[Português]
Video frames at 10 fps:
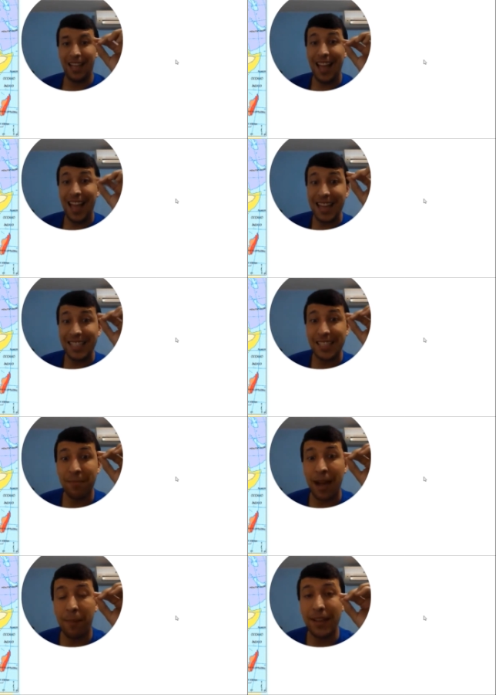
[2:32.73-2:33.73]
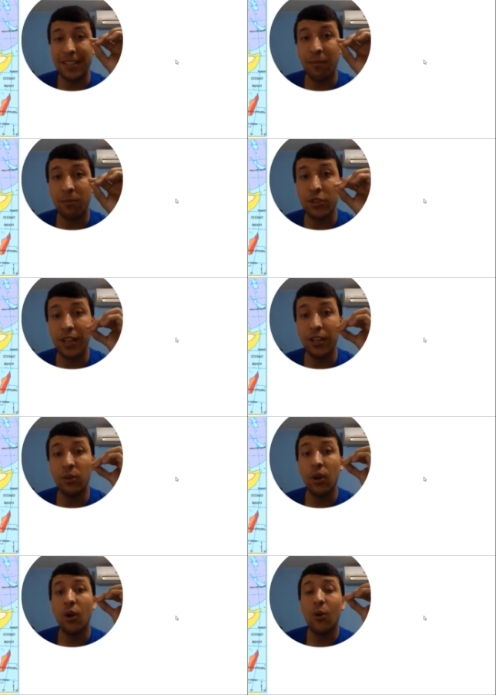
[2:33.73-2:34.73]
Esse mapa está
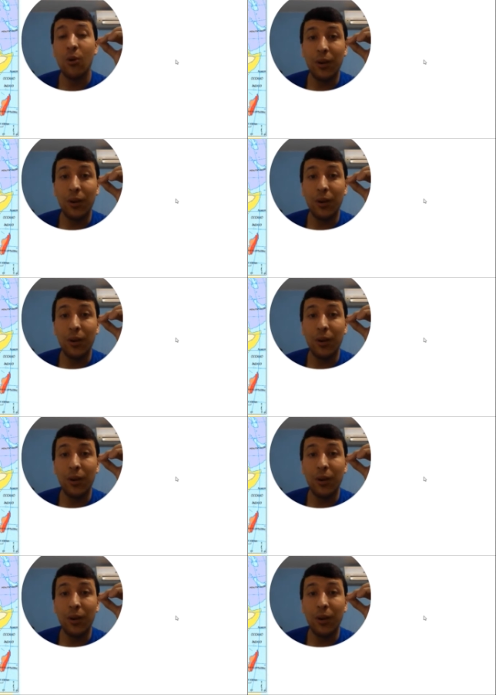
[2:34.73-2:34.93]
mostrando o